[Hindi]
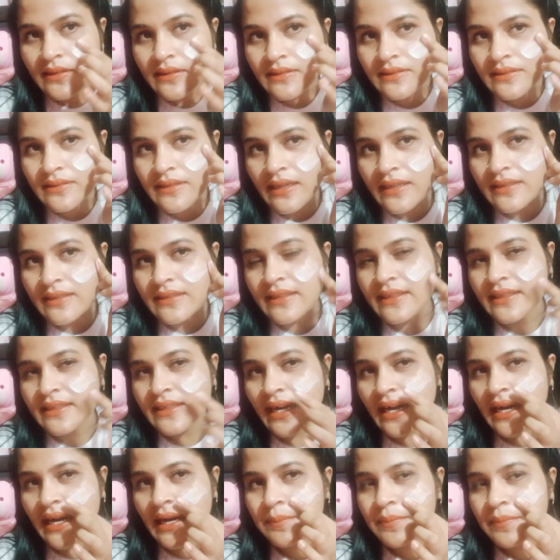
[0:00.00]
ज़्यादातर
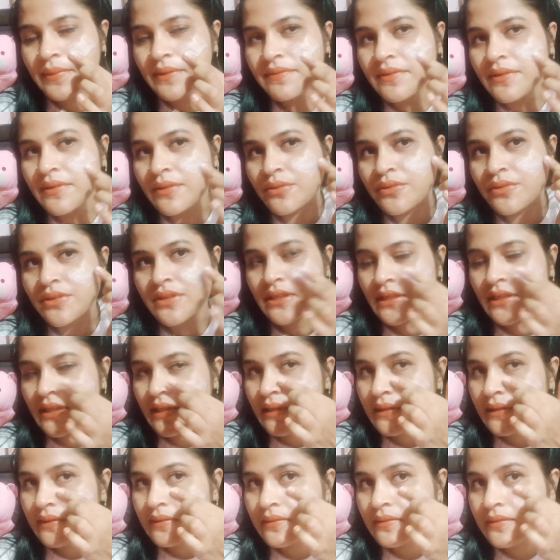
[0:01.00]
यहाँ पे भी होती
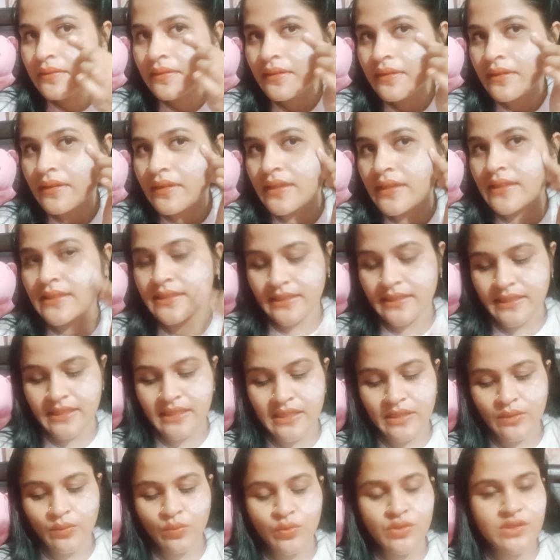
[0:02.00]
है किसी
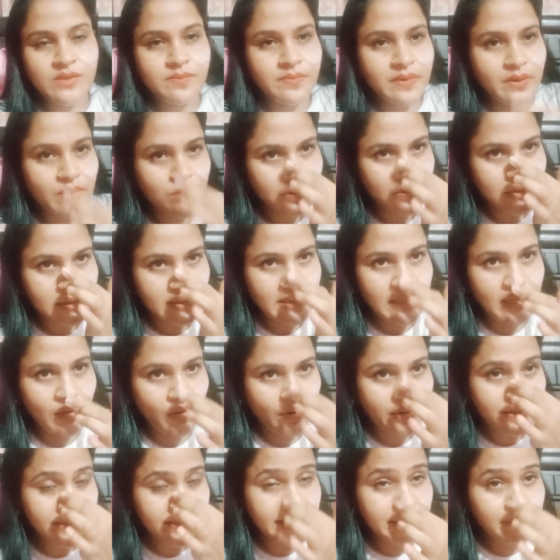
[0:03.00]
के नोज़ पे होती है और